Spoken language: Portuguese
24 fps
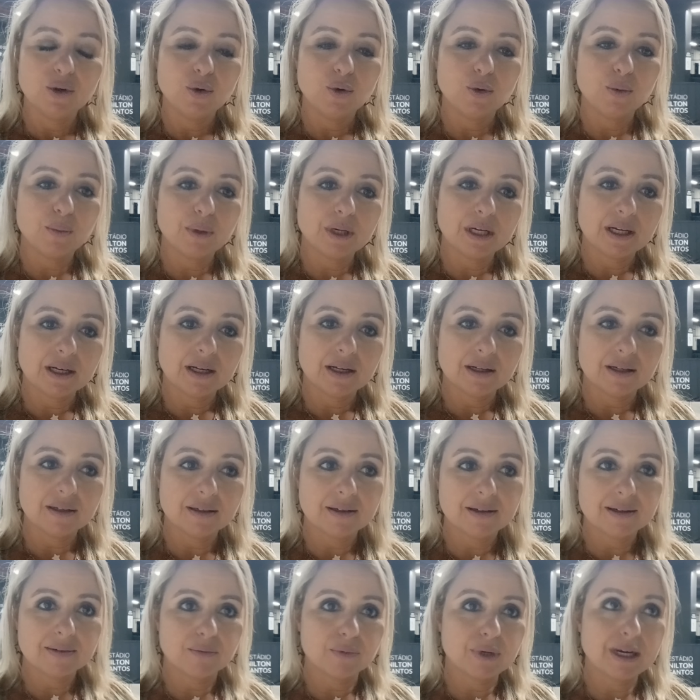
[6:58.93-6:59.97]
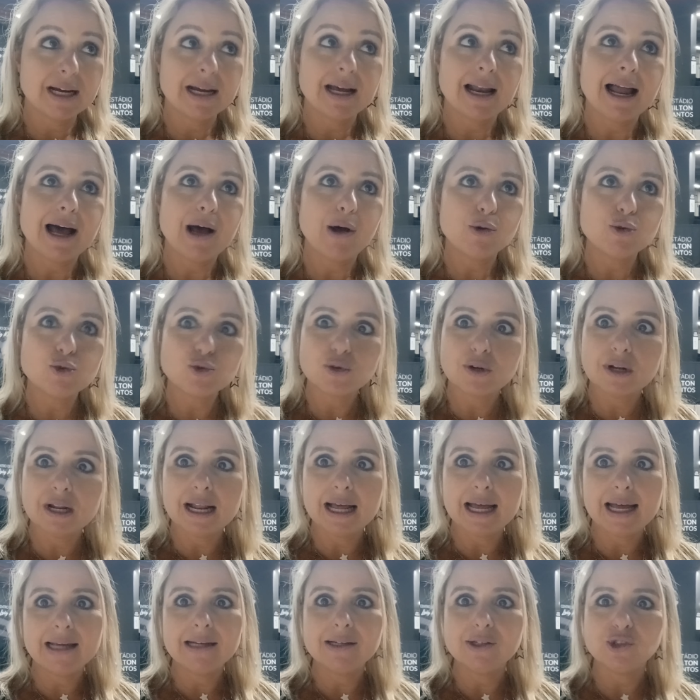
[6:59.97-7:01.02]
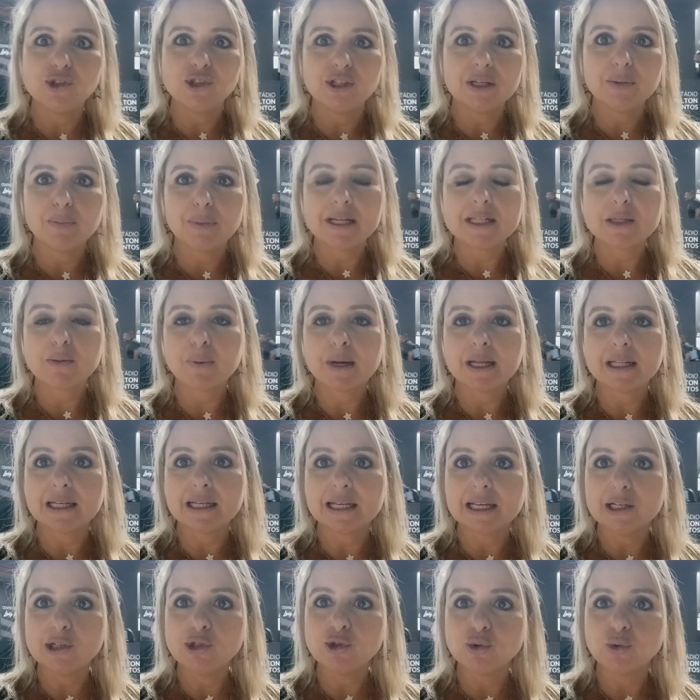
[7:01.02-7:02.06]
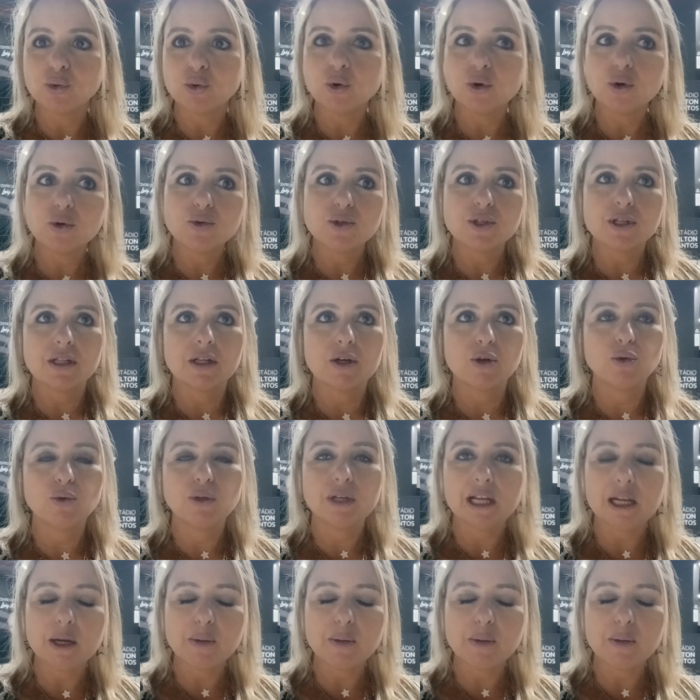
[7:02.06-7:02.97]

uma, uma cláusula lá, ele tinha que participar daquele jogo, senão não ia